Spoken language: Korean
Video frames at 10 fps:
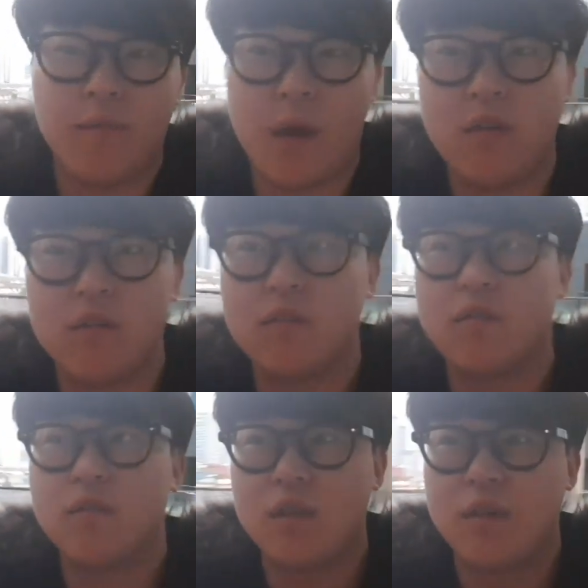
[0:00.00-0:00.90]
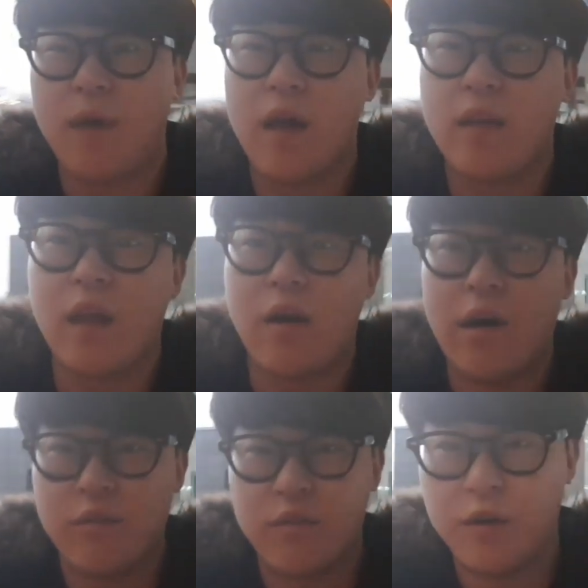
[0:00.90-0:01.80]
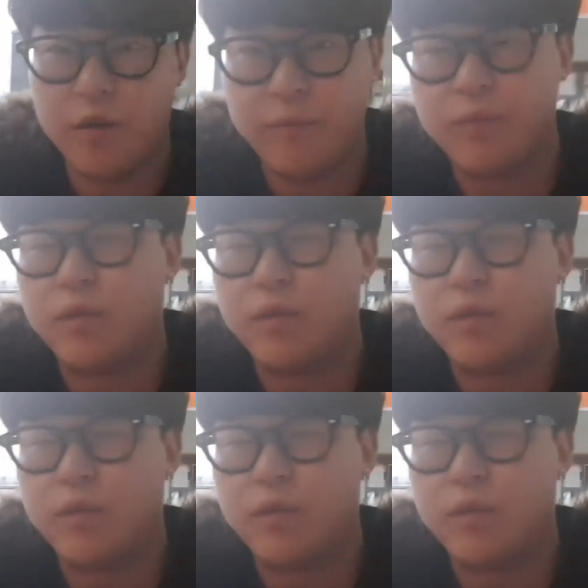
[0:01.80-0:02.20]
배우들이 많이 나와서